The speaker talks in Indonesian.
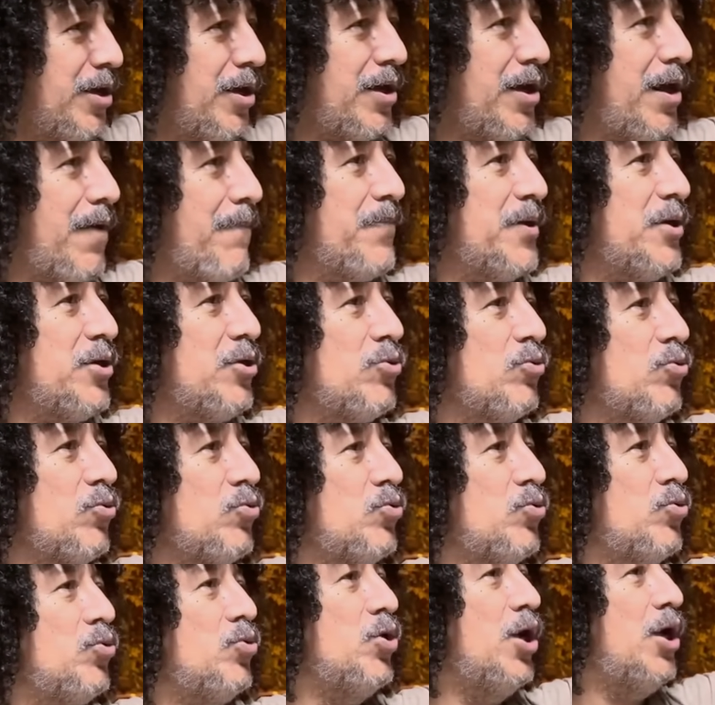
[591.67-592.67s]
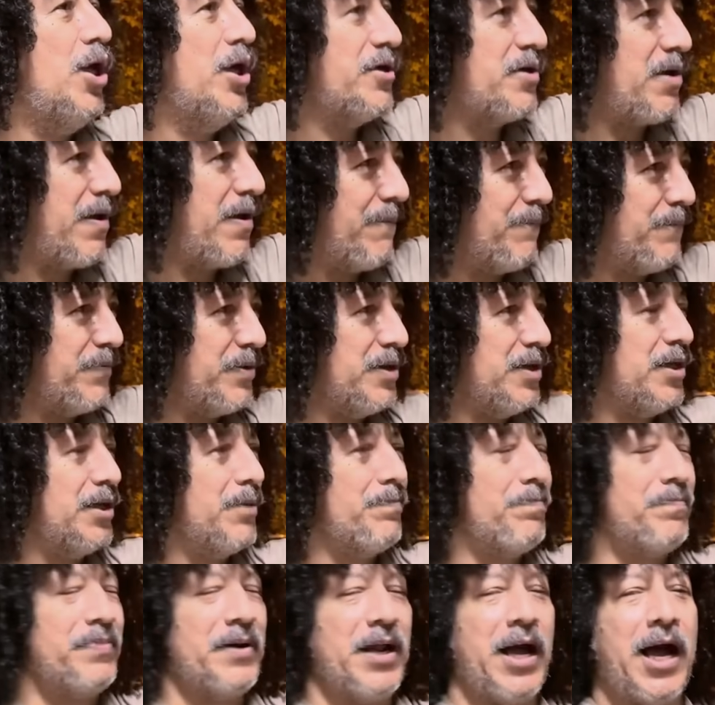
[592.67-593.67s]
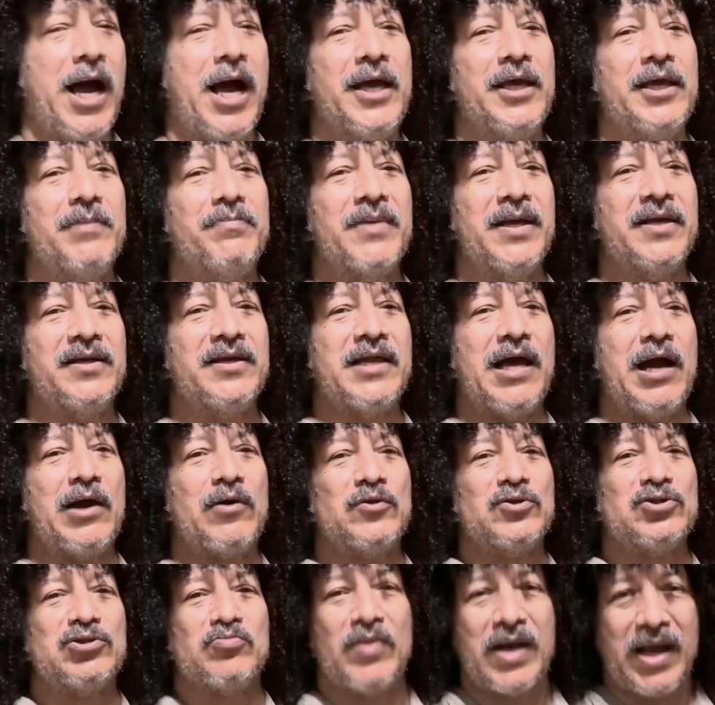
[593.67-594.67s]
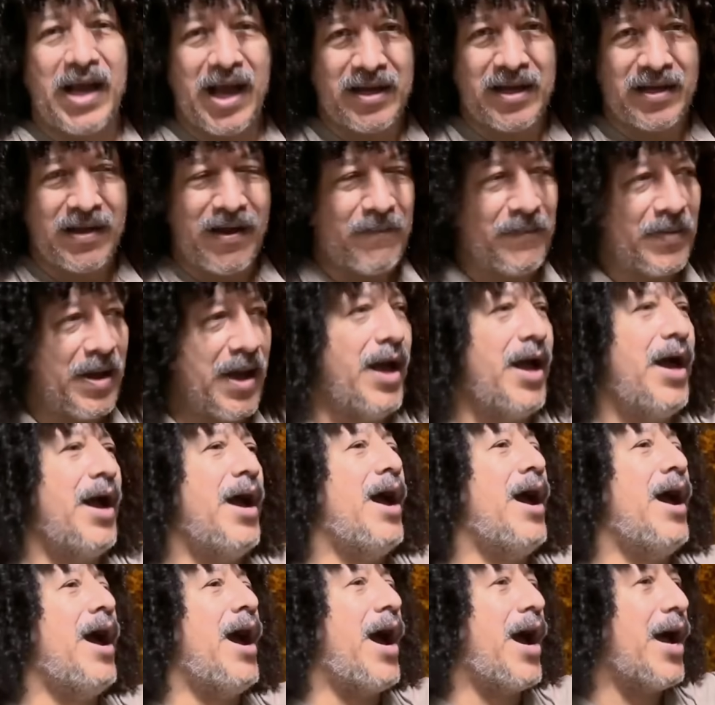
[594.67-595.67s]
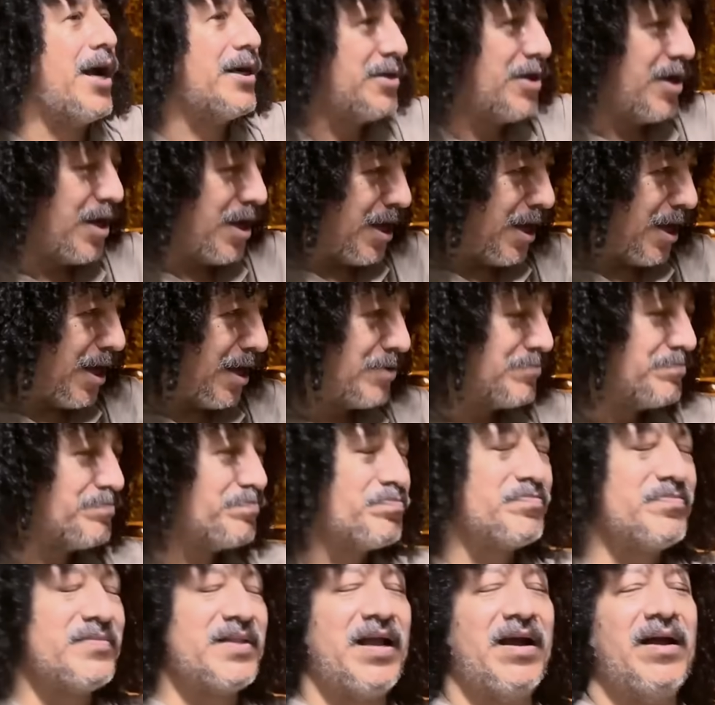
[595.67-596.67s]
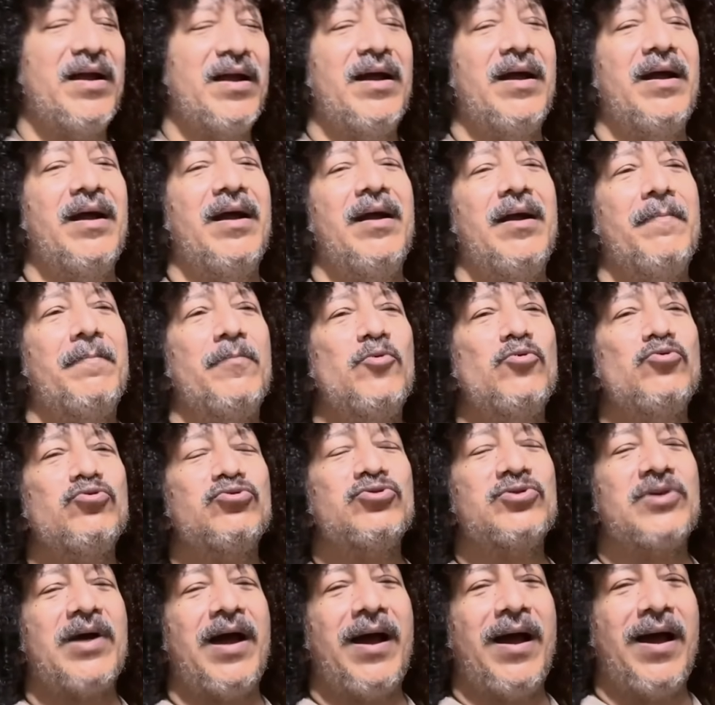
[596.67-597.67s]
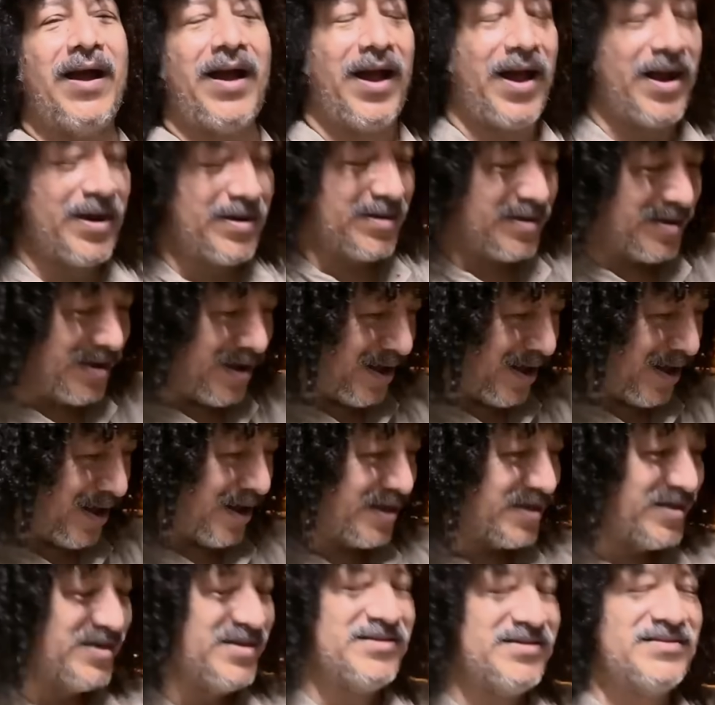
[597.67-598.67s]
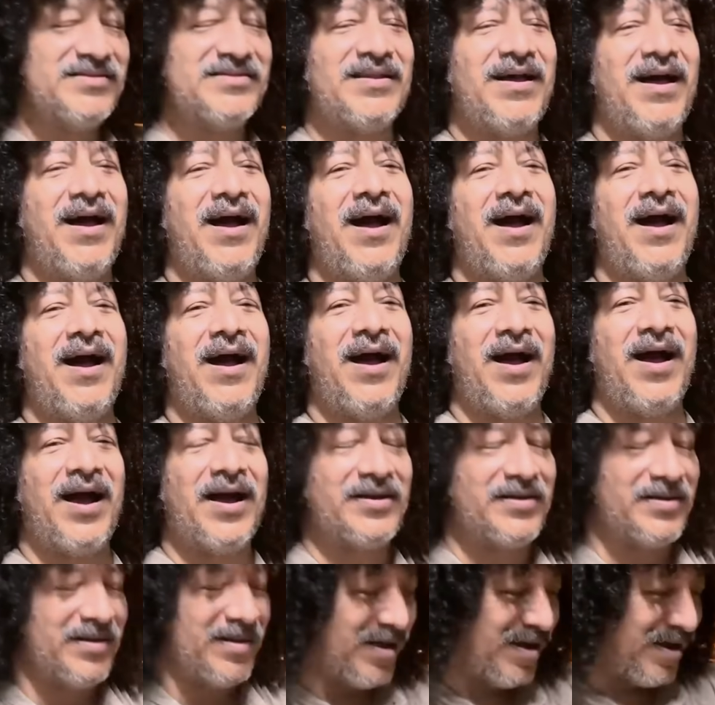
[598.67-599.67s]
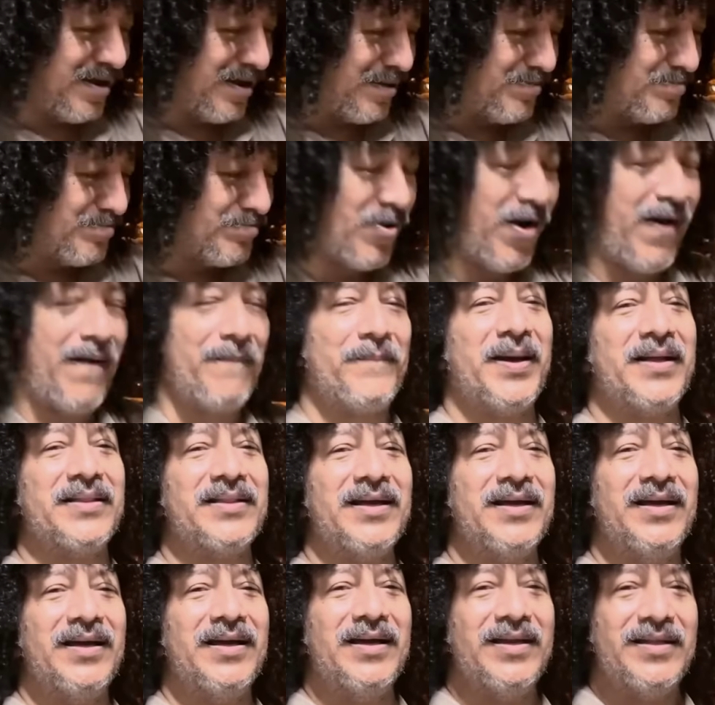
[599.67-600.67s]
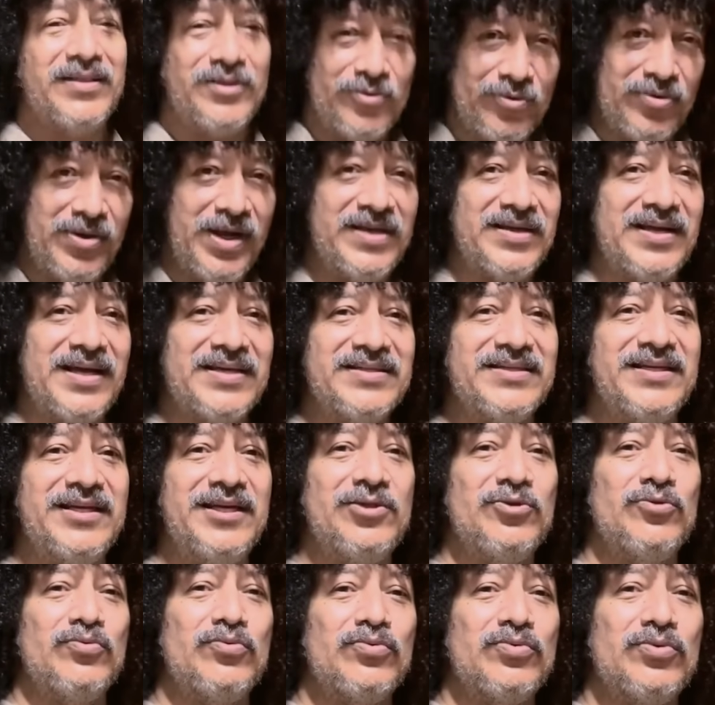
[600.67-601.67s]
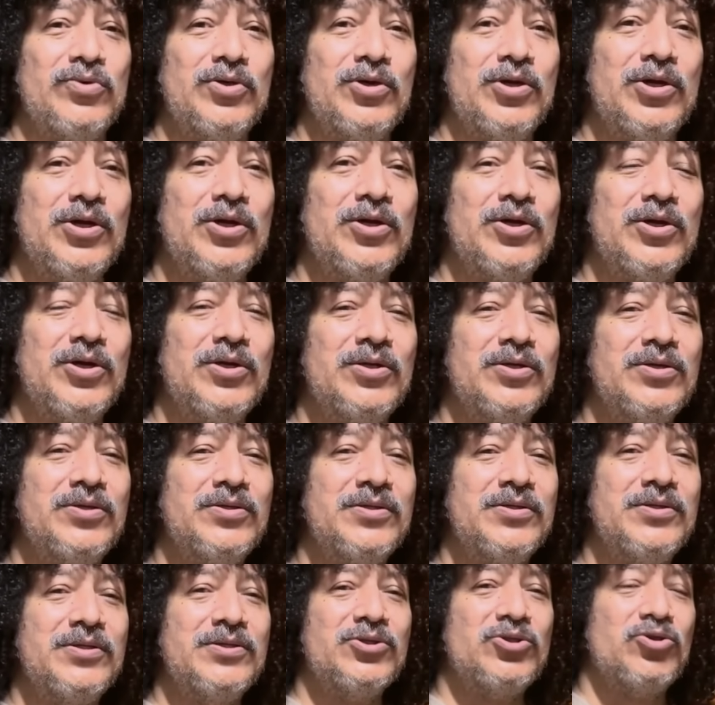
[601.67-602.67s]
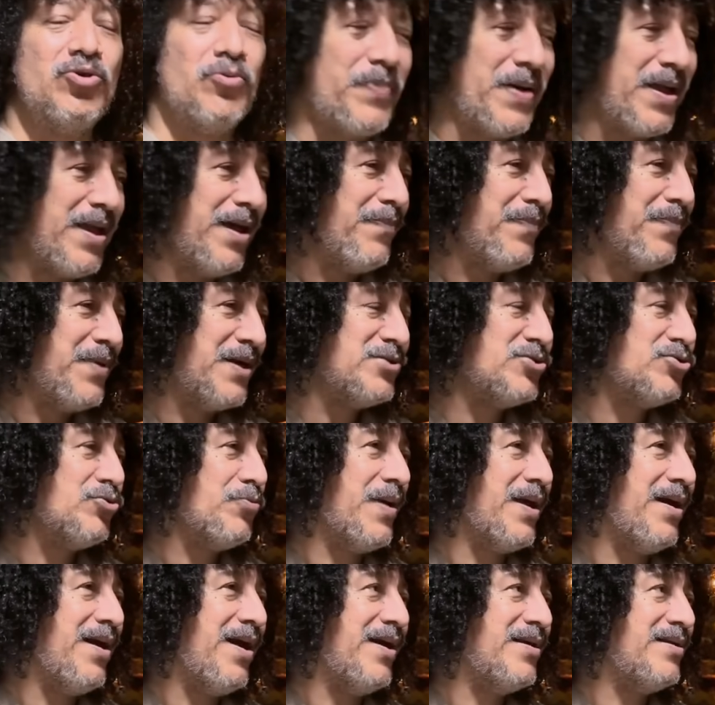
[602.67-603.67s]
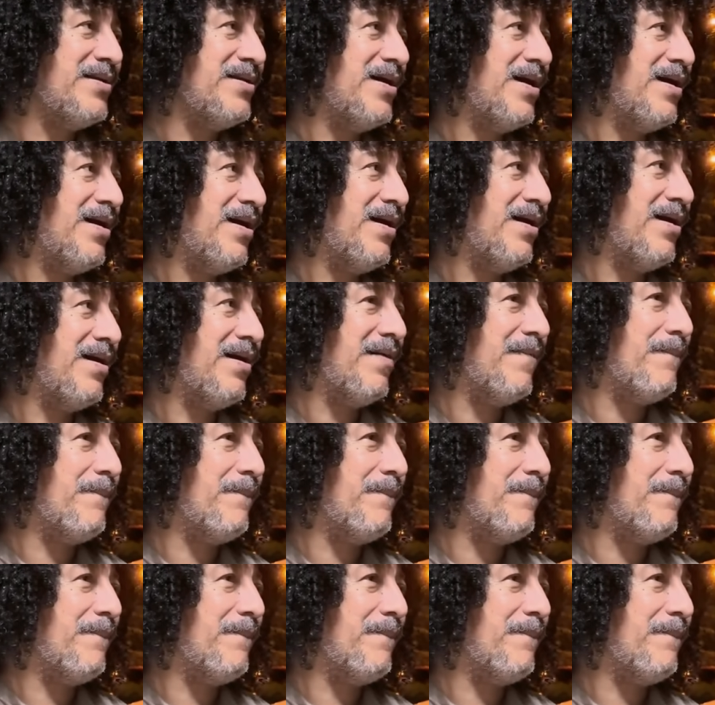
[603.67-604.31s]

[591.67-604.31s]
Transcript: Nabi Nuh, Nabi Ibrahim yang diakui semua agama, ada Musa, ada Isa, ada Muhammad. Tuhan ngasih itu. supaya apa? Supaya ada